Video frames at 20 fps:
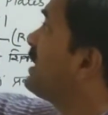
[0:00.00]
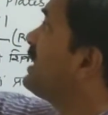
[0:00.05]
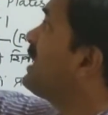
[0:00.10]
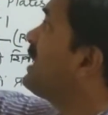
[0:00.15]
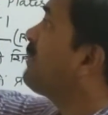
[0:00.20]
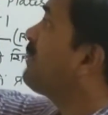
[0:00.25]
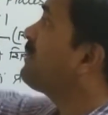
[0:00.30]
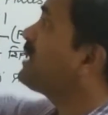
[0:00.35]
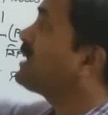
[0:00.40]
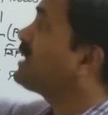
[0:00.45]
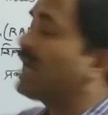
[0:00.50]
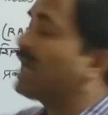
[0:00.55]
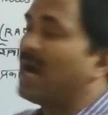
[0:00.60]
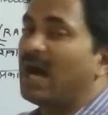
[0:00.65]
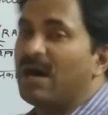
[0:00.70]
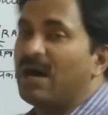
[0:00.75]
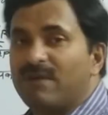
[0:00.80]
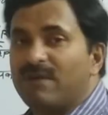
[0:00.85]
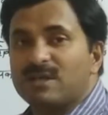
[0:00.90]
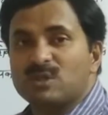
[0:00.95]
यदि हम इनके
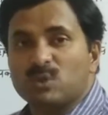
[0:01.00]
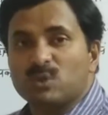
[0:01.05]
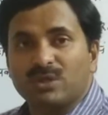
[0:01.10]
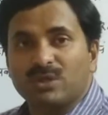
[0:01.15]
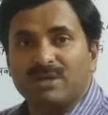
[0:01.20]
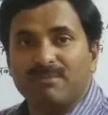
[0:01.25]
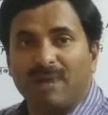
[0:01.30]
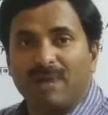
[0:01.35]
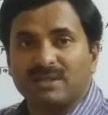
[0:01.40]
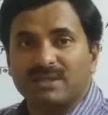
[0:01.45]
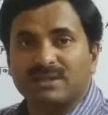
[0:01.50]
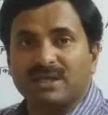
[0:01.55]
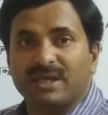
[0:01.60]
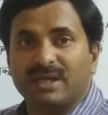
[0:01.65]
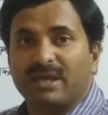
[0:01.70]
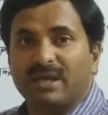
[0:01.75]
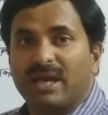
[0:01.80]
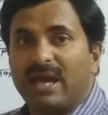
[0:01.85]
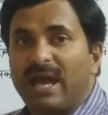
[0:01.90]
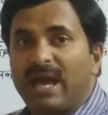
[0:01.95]
आवासों की बात
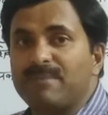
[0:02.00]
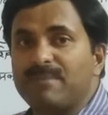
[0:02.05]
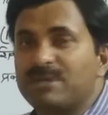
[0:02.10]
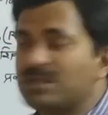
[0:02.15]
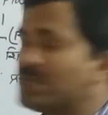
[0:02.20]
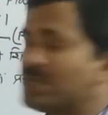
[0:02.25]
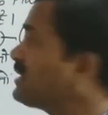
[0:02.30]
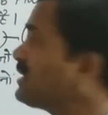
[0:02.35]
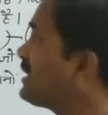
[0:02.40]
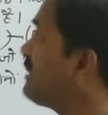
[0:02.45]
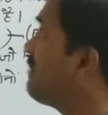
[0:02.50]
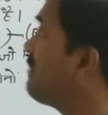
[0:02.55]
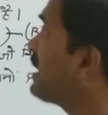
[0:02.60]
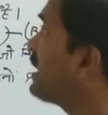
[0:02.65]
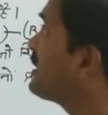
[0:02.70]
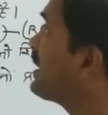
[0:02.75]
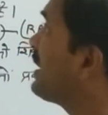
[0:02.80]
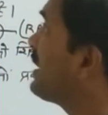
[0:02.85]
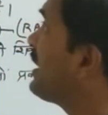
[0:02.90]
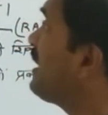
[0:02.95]
करें हैबिटेट की
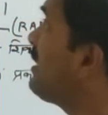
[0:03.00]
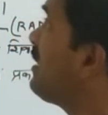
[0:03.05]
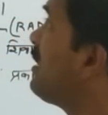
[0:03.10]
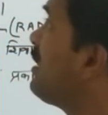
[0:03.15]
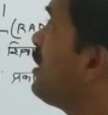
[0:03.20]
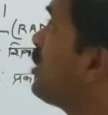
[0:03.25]
बात करें